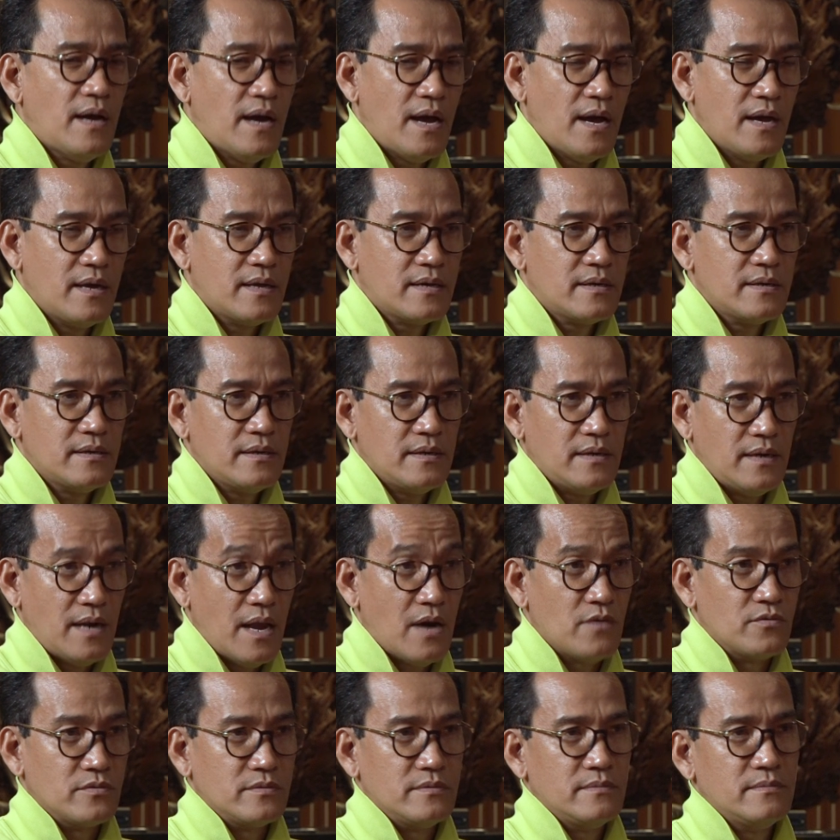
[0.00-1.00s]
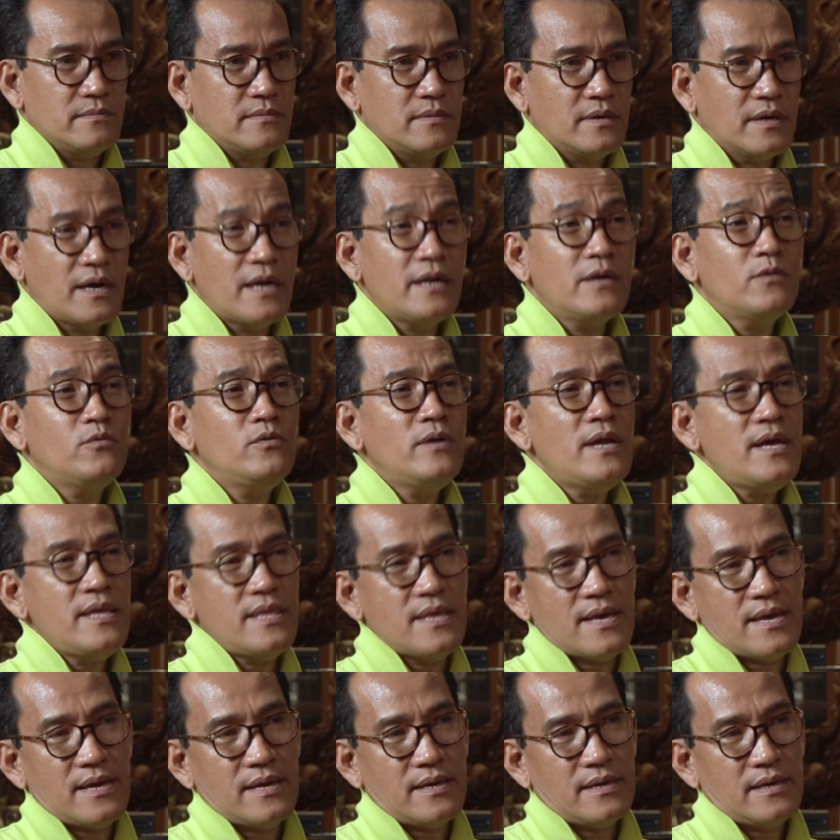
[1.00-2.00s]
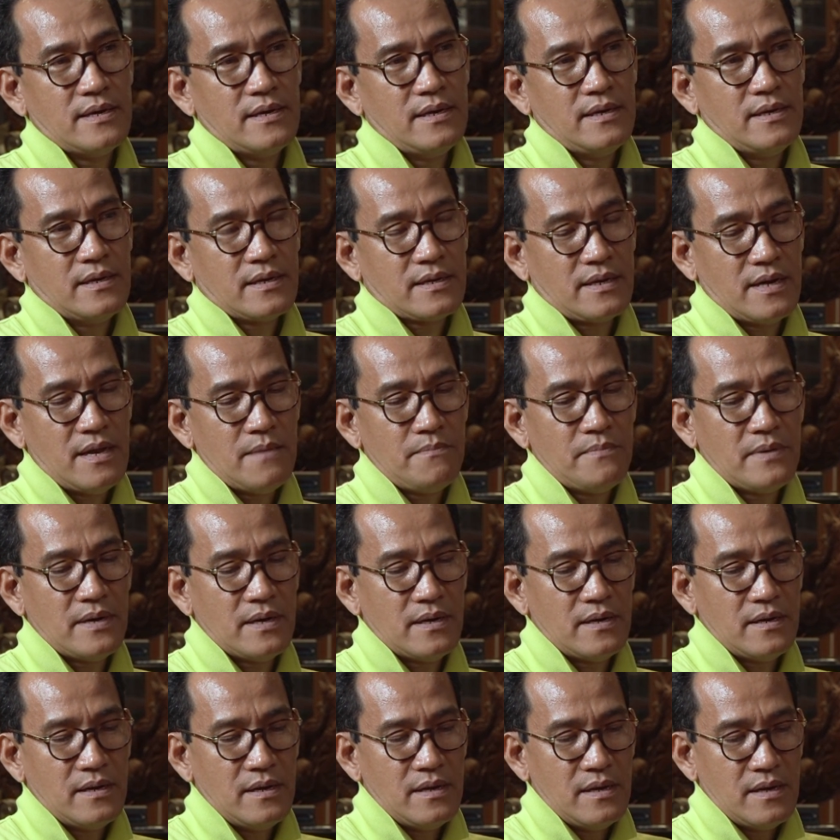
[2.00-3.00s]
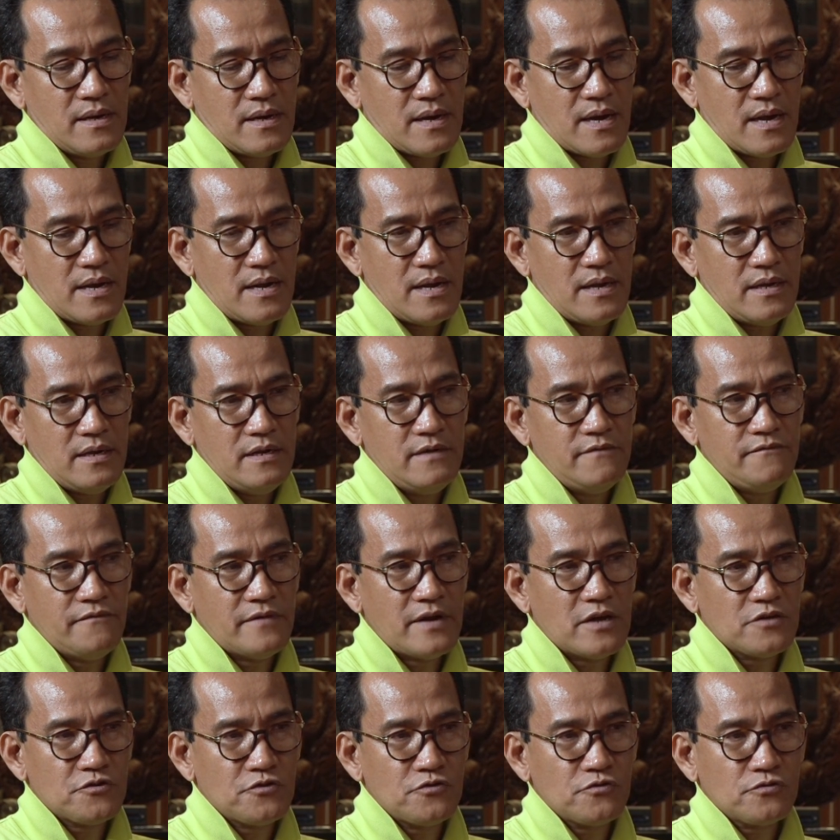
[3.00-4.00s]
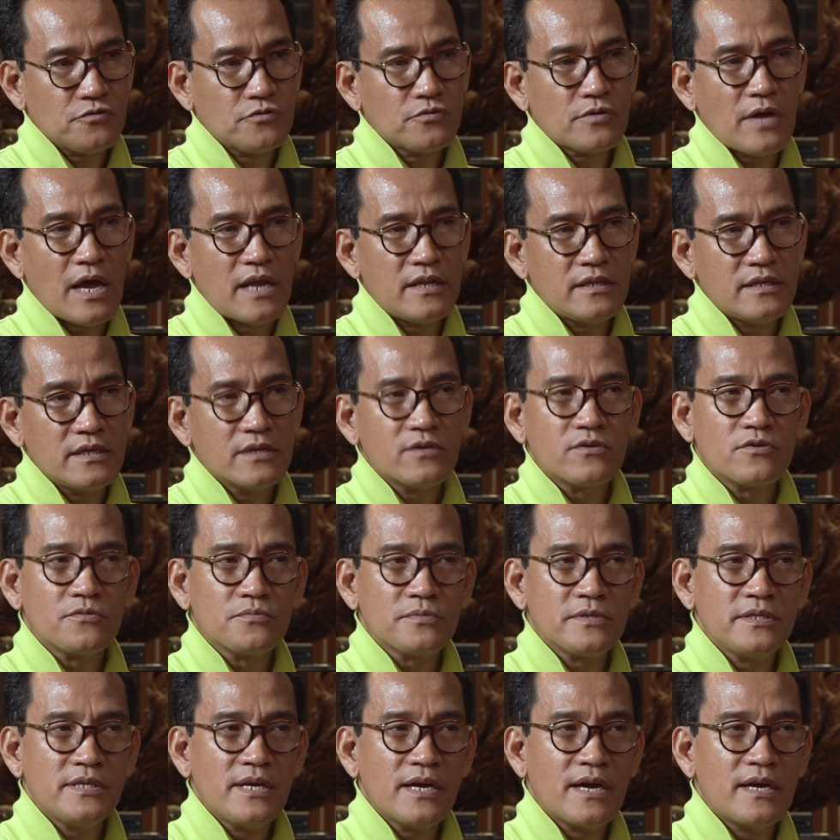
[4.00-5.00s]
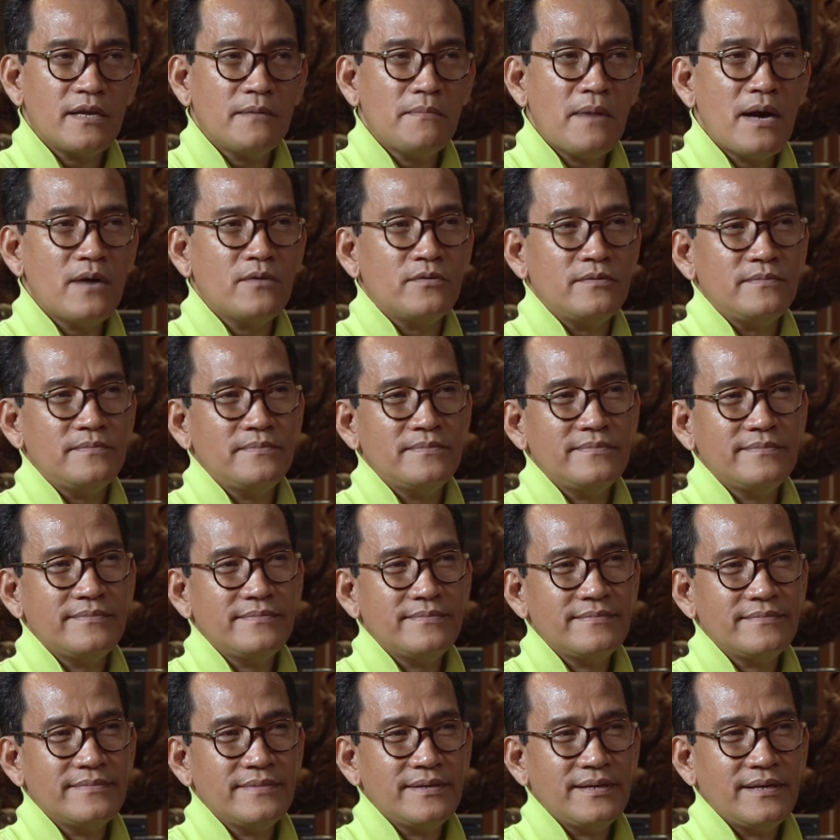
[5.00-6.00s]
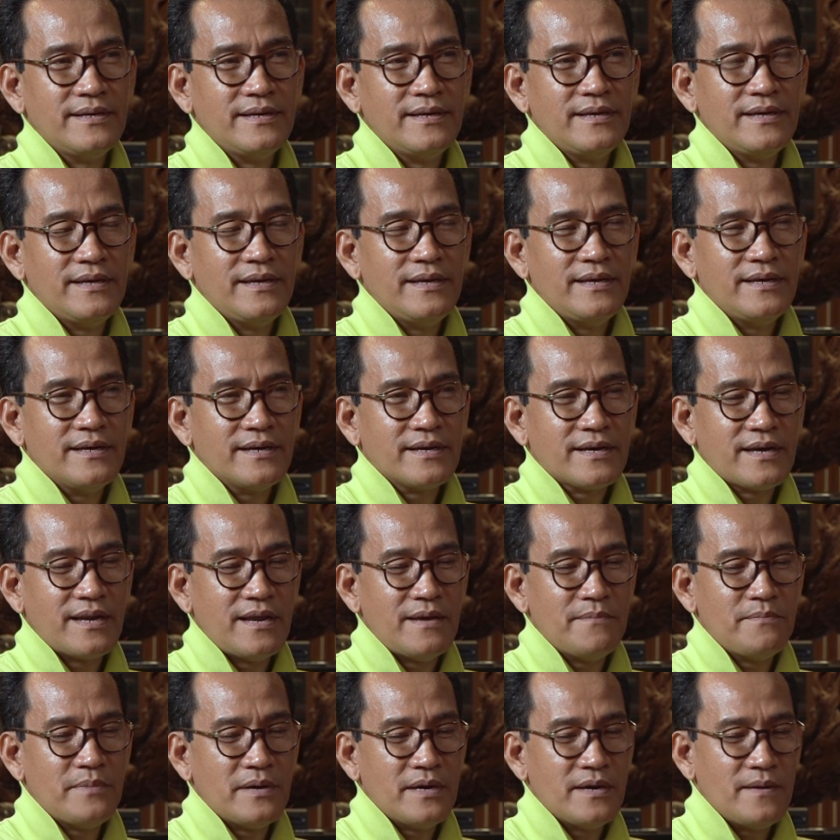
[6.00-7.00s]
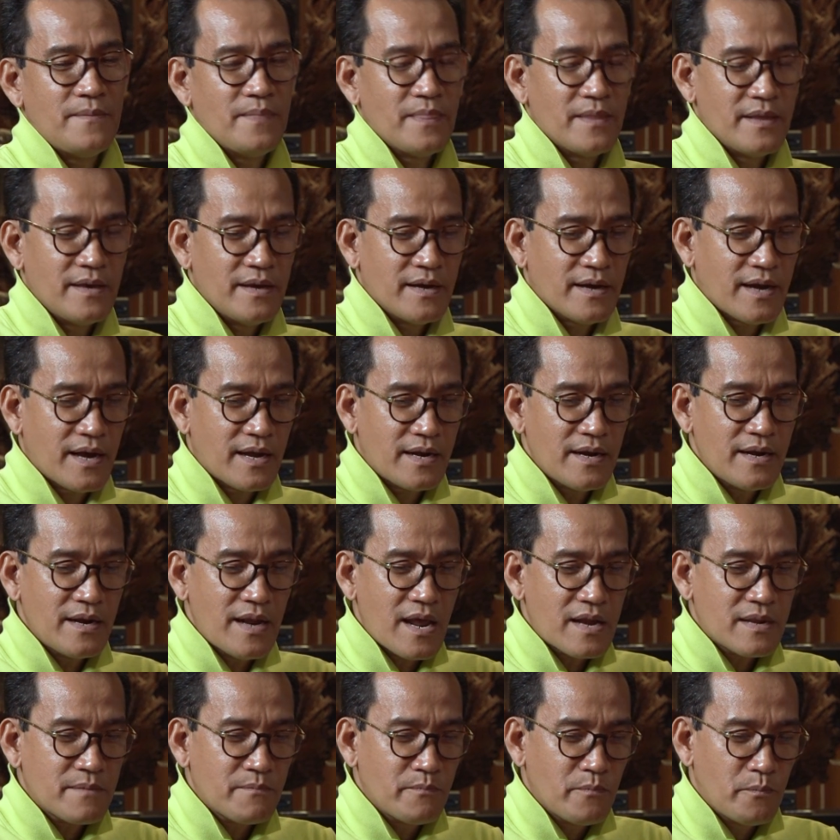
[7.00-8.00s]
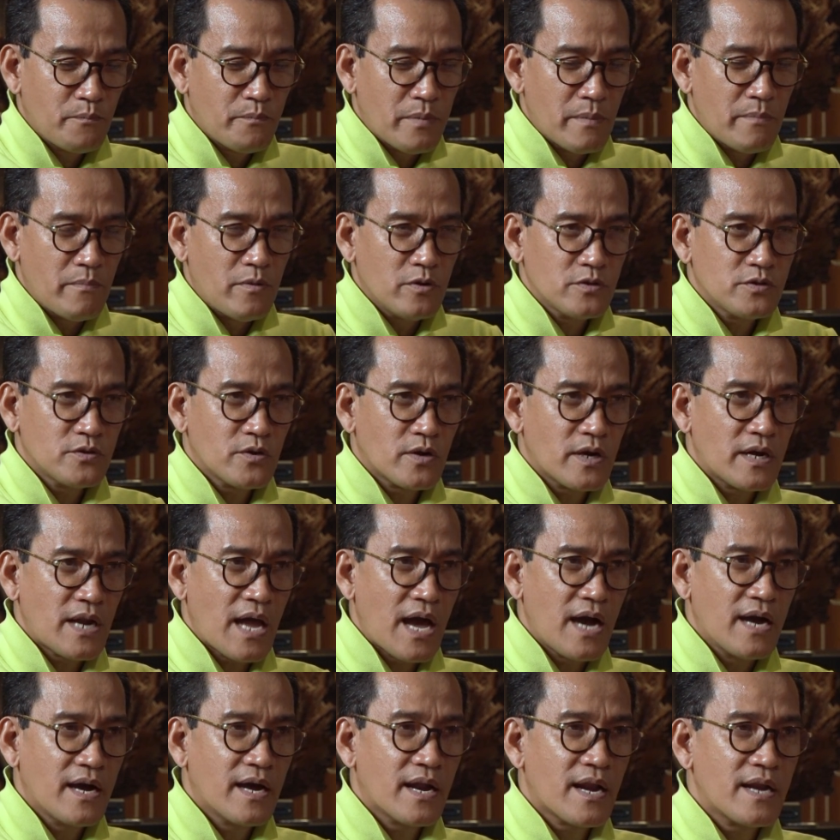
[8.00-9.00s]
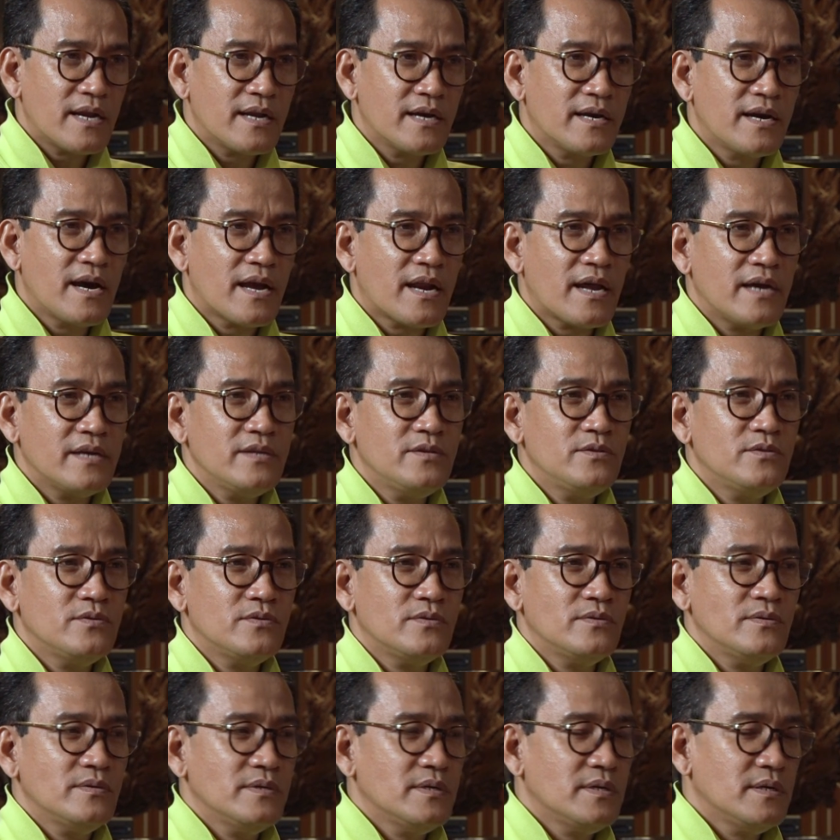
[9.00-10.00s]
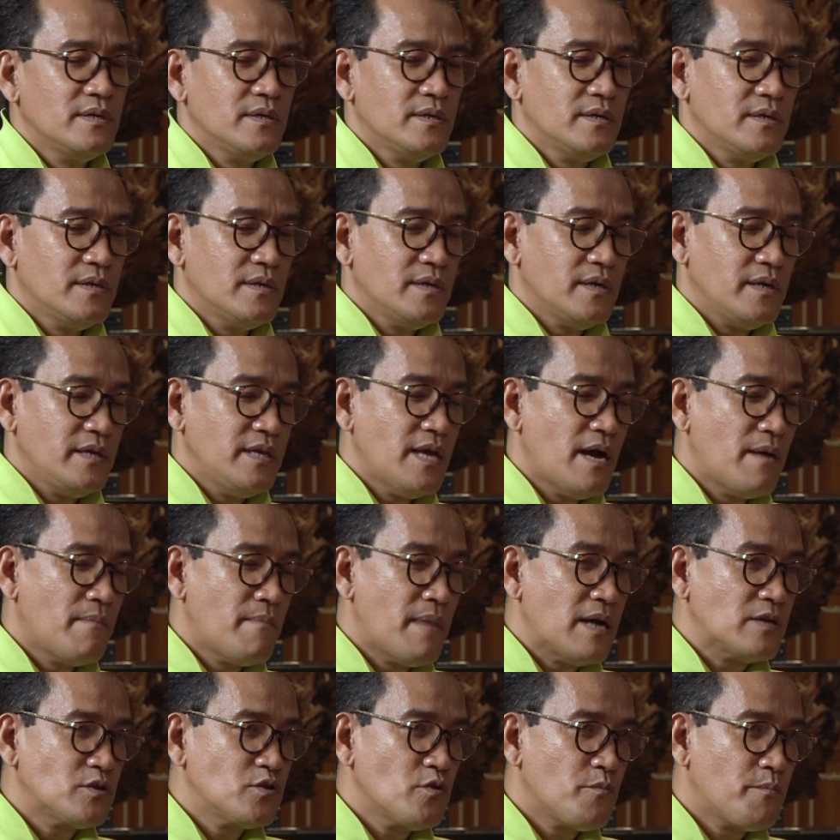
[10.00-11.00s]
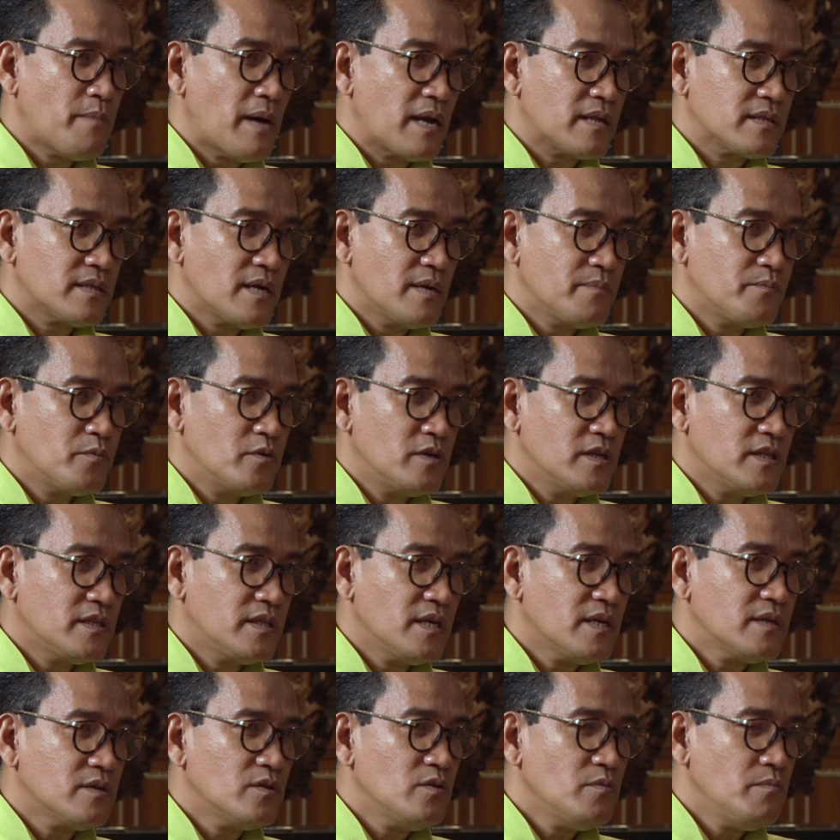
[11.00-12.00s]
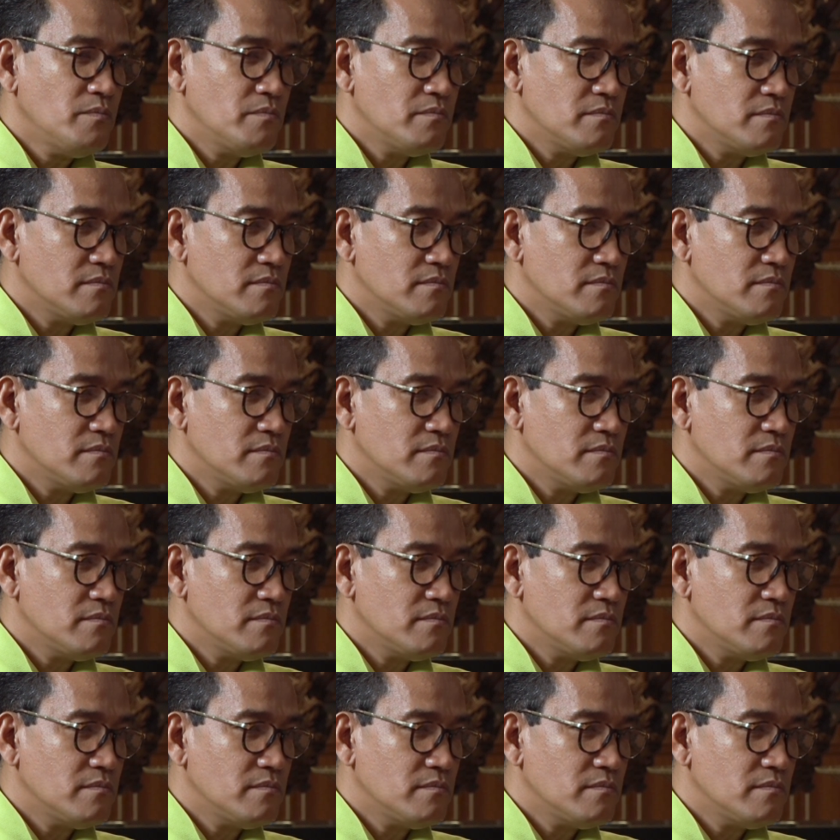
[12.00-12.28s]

air laut. Nggak ada gunanya. Kenapa? Karena infrastruktur anti korupsinya nggak dibangun. Hmm. Kenapa? Karena dari pembocoran anggaran negara itu, yang masuk partai politik tuh